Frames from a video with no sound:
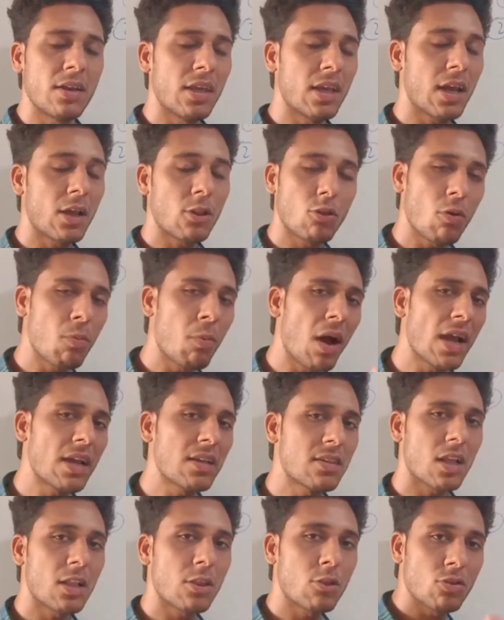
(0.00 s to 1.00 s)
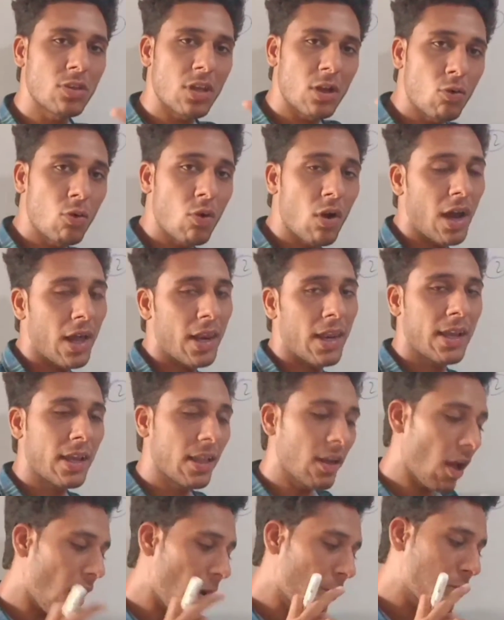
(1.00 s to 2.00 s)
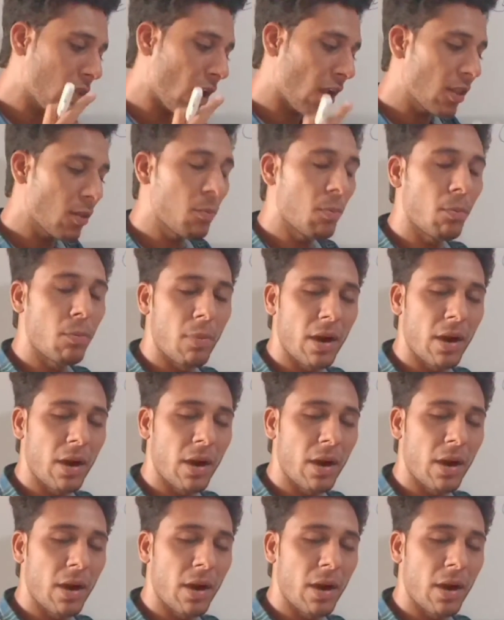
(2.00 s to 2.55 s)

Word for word: ठीक है तो बाईस साल तो जरूर होगा लेकिन आप शायद